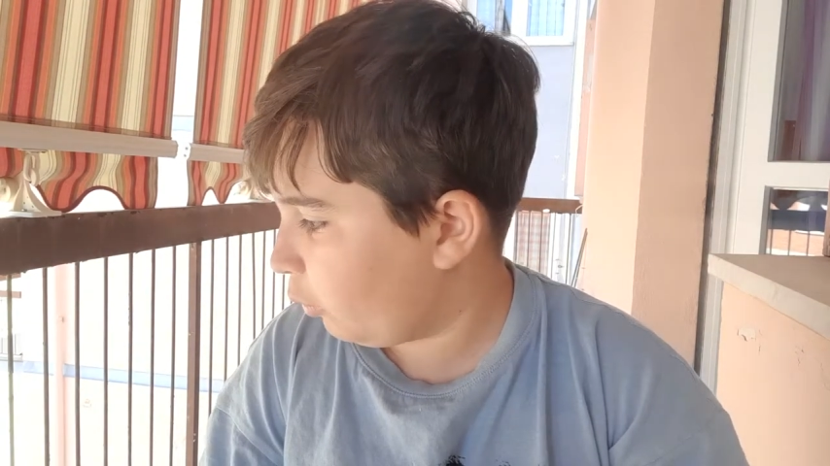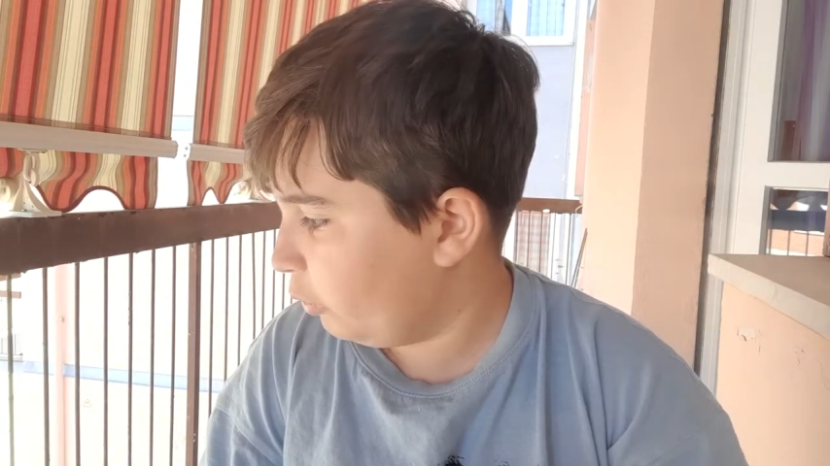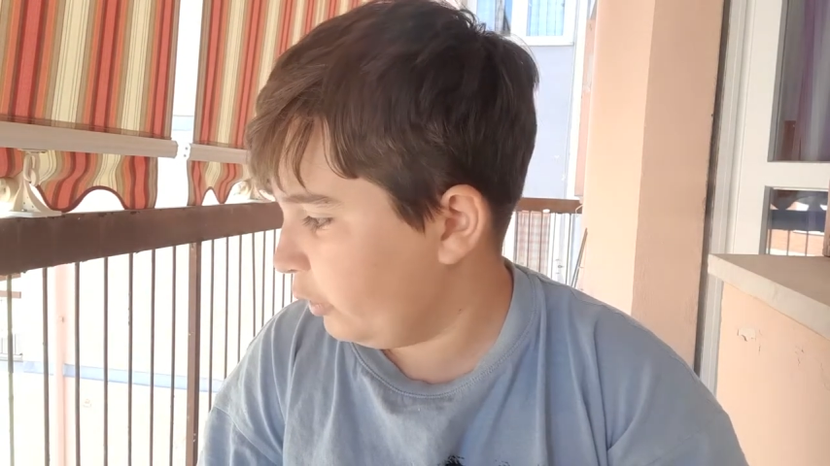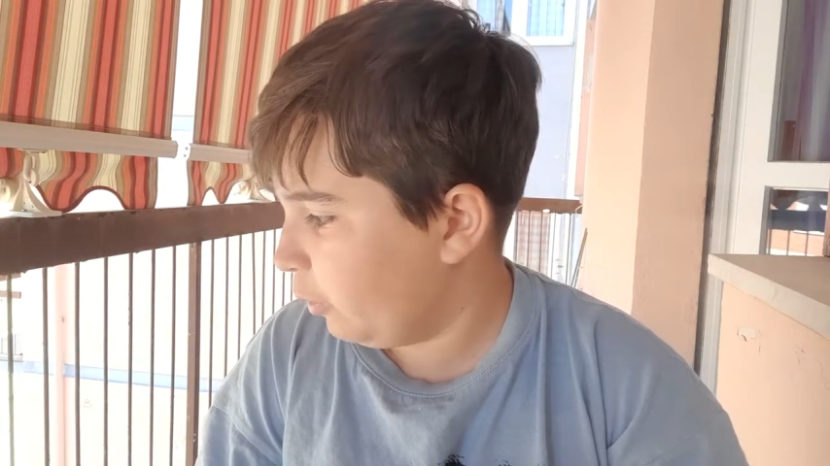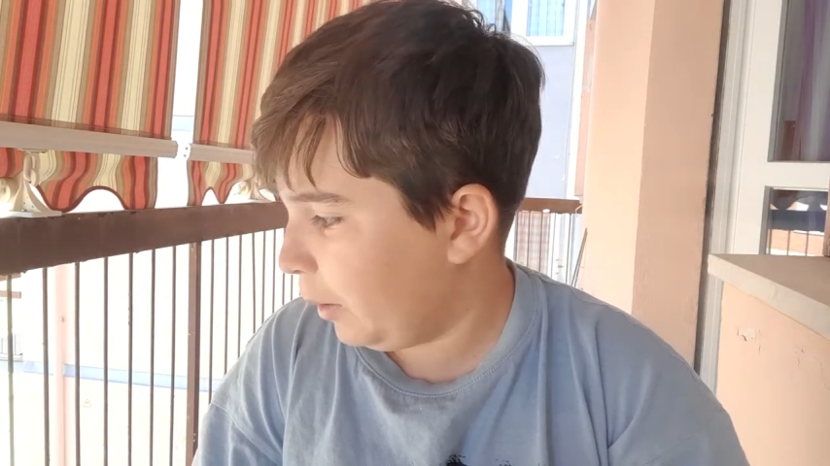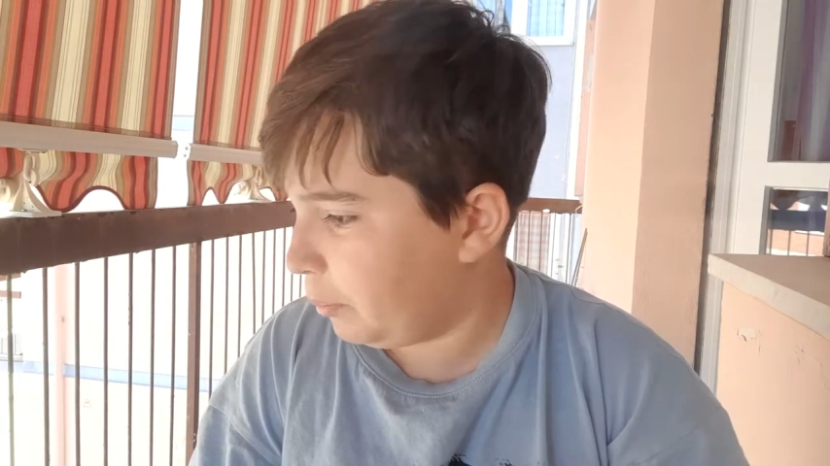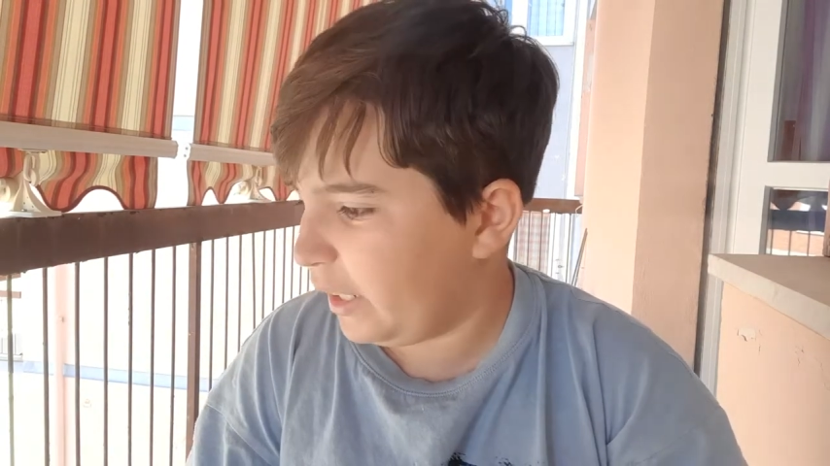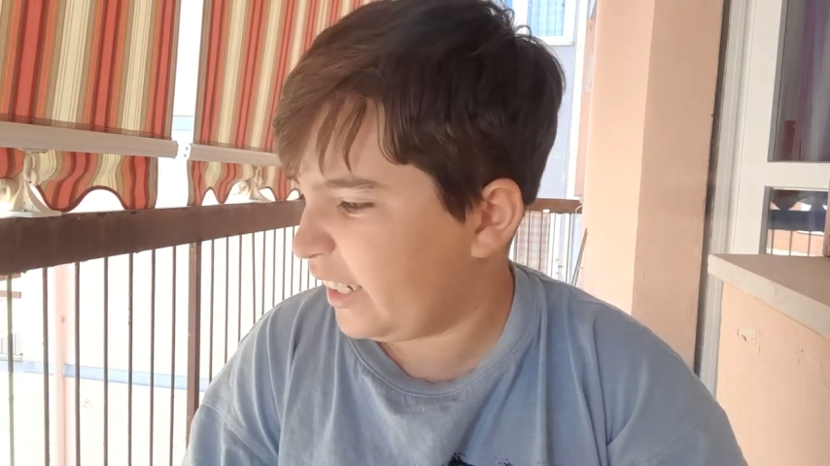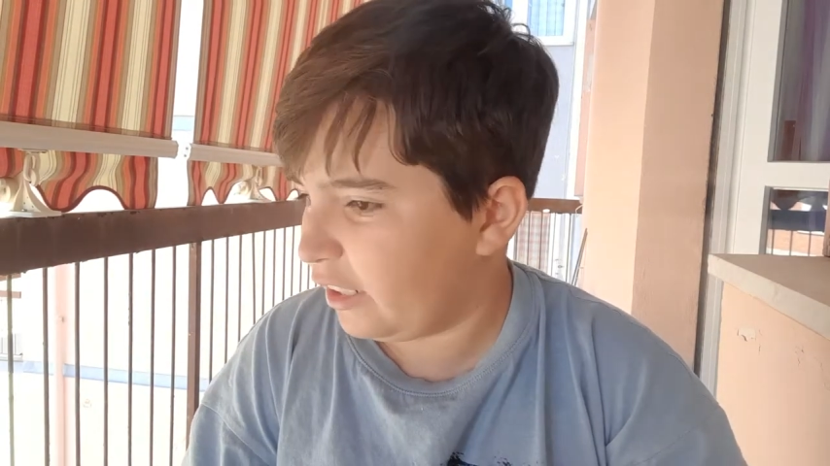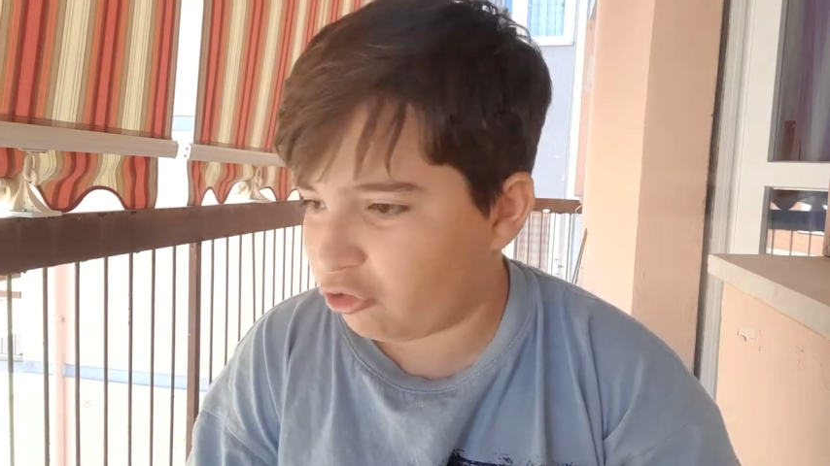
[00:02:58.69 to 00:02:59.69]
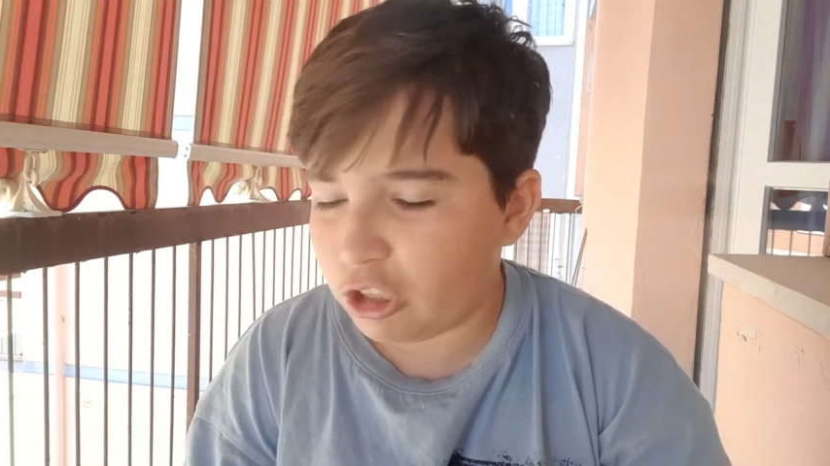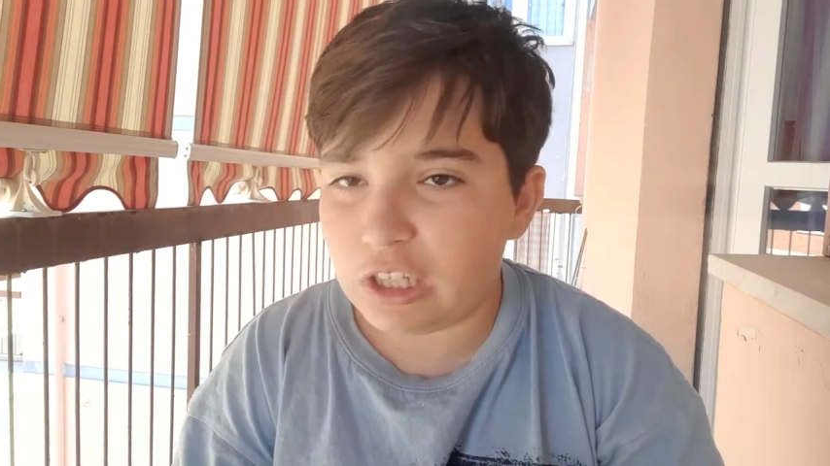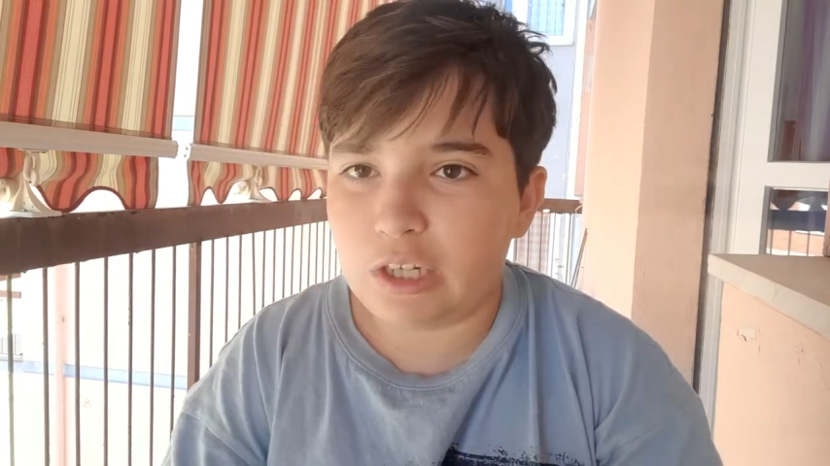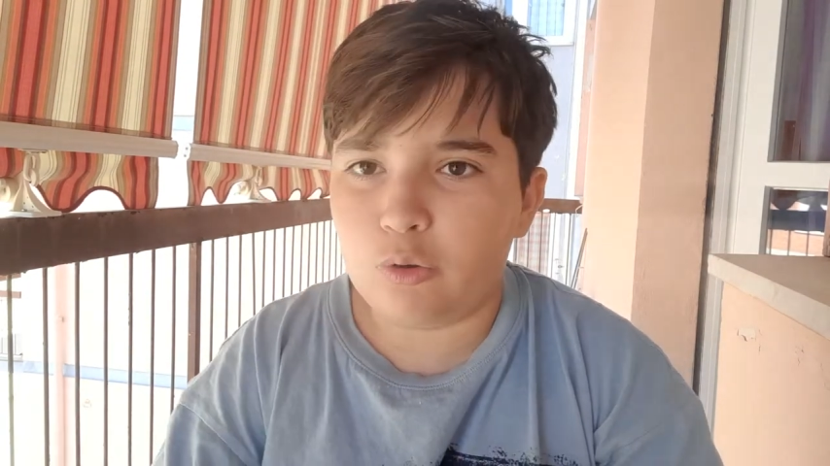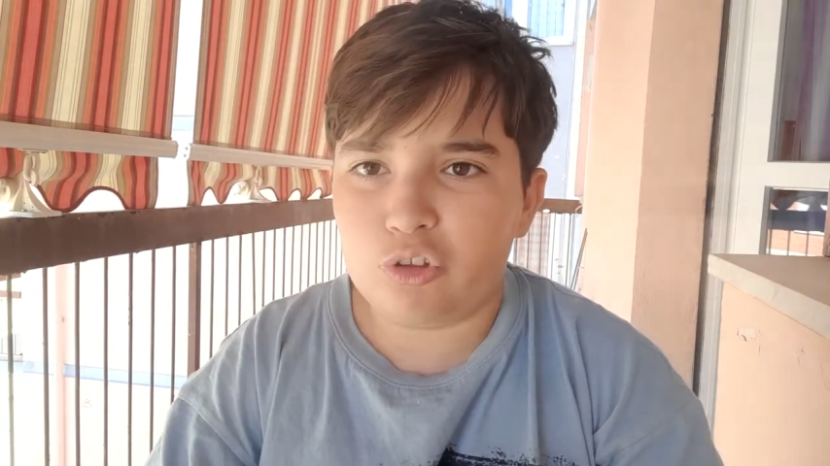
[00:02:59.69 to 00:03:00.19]
continuo a aprire
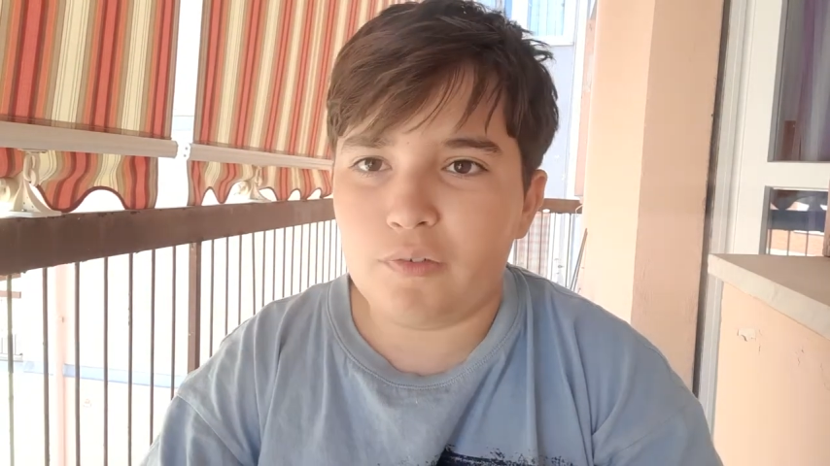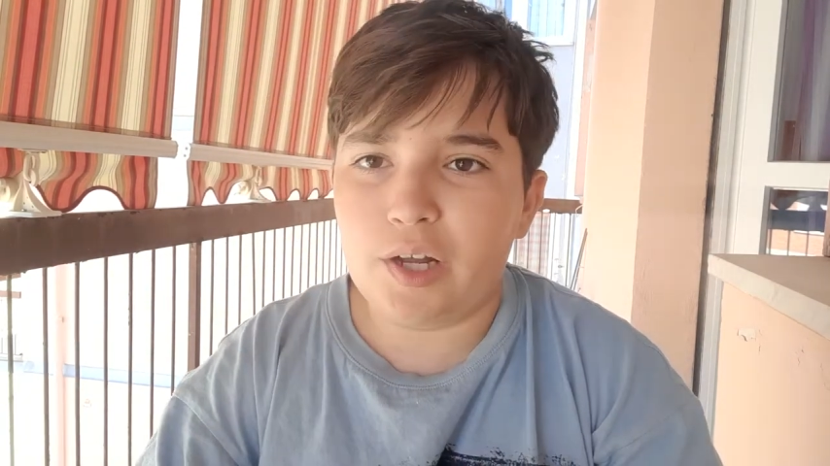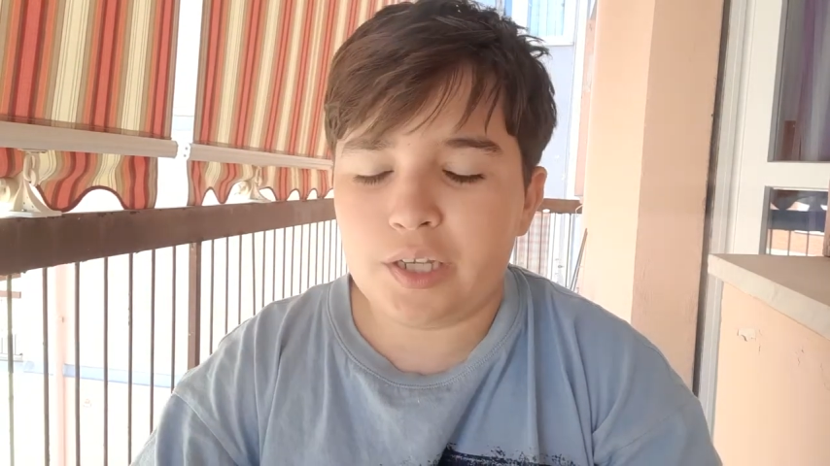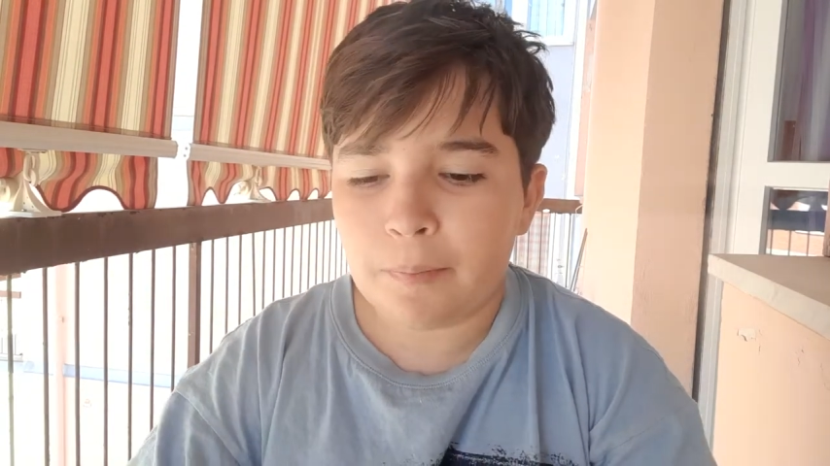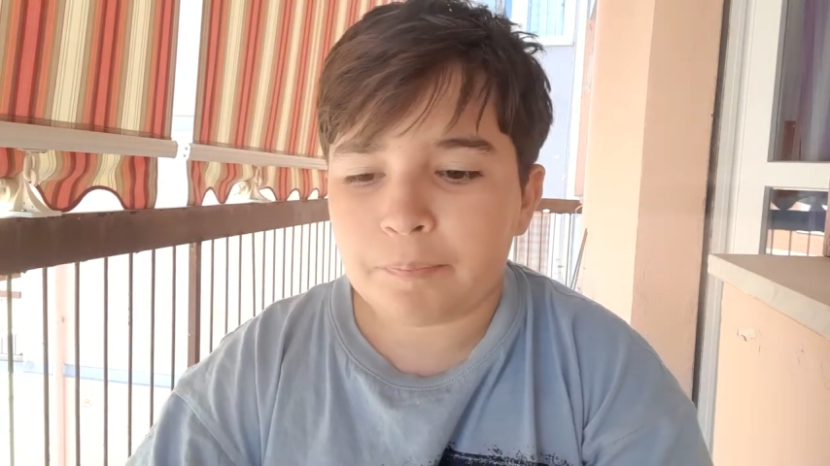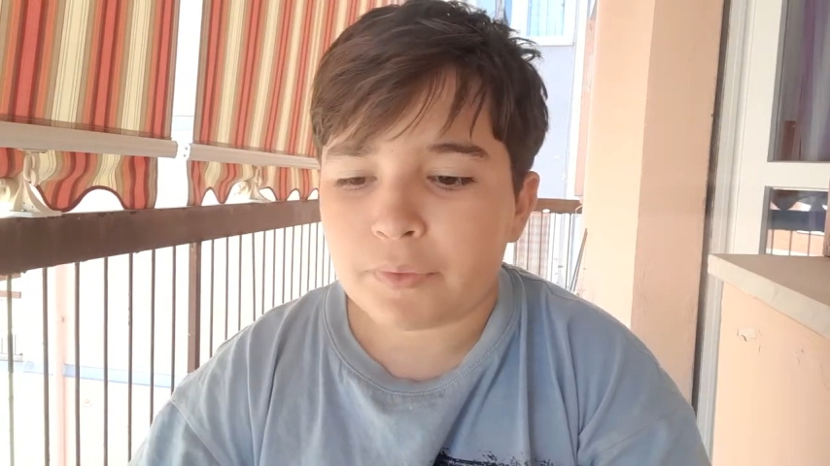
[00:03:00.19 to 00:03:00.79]
cancelli e cose varie